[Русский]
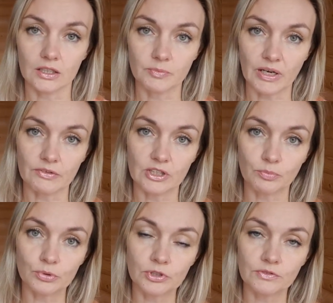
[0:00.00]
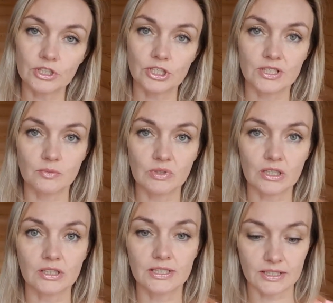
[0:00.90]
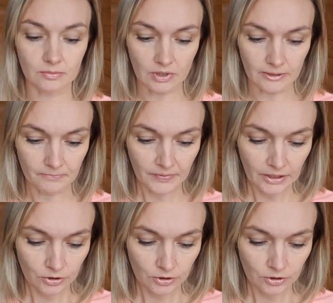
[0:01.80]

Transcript: отправить на пункт выдачи, забирала сама.